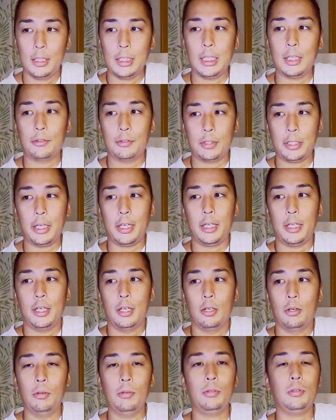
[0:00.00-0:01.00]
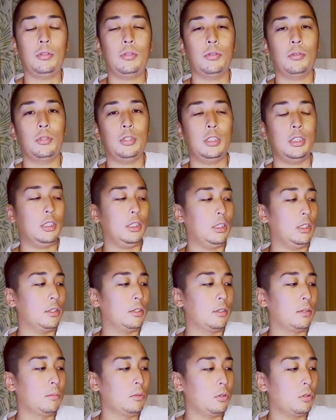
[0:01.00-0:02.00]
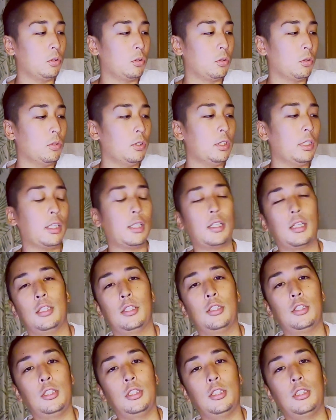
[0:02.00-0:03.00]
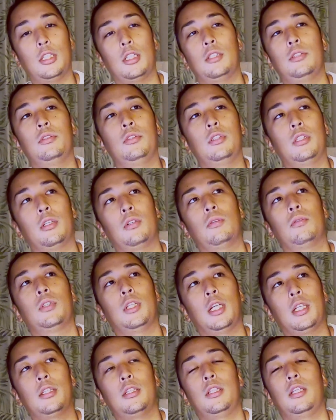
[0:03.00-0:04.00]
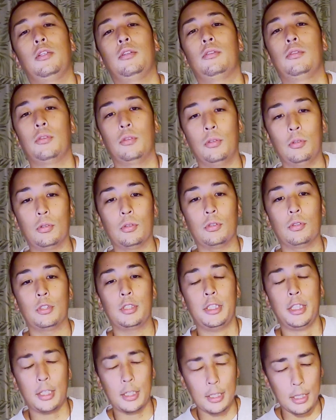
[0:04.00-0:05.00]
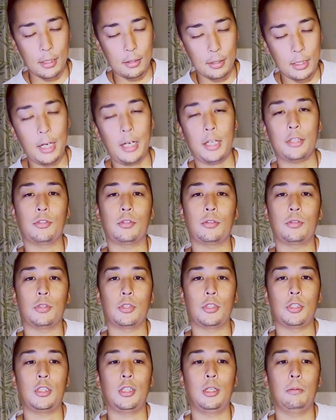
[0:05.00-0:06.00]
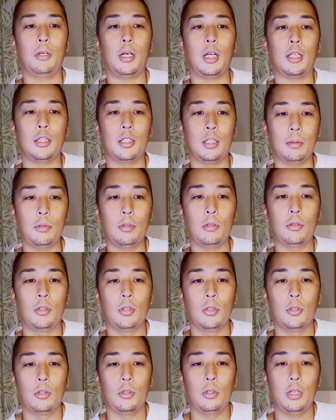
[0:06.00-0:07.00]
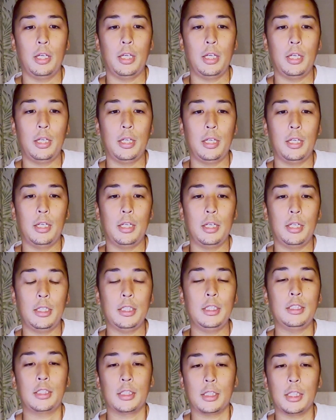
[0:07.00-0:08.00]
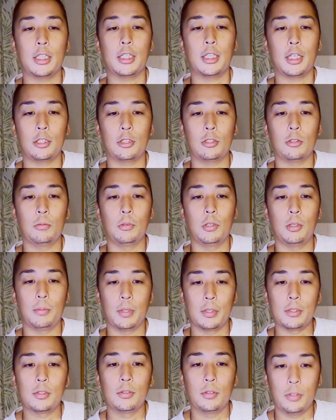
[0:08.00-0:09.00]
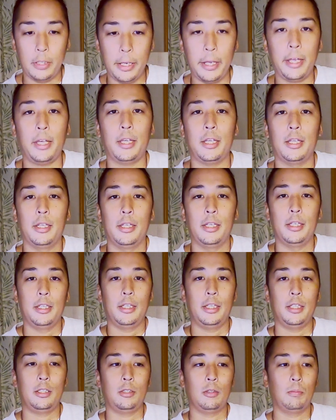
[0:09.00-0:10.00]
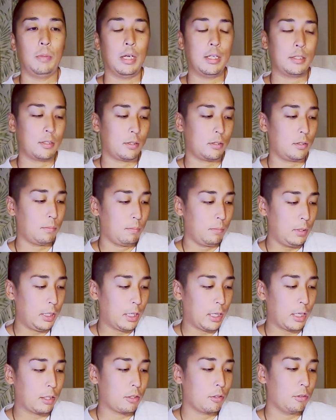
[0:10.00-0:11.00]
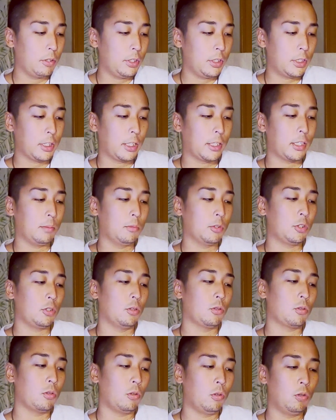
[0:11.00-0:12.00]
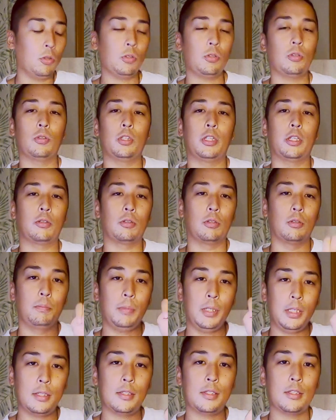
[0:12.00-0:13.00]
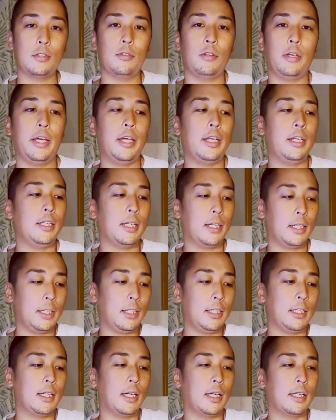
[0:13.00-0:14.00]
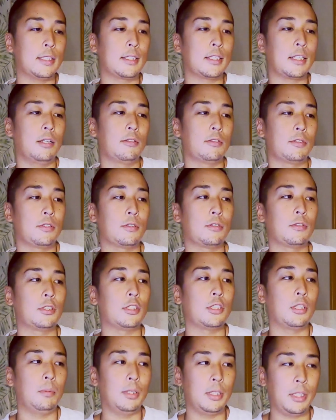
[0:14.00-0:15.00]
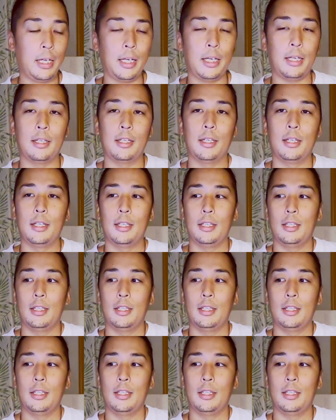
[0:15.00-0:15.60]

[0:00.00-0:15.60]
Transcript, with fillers: なので本島に住むとどんな感じになるんだろうなっていうのをせっかくならちょっと知ってもらっても、えー、いいんじゃないかなと思いますので、えっと、まず宮古石垣はもちろんこれ本島でこの3つのエリアで1ヶ月間を過ごしてみて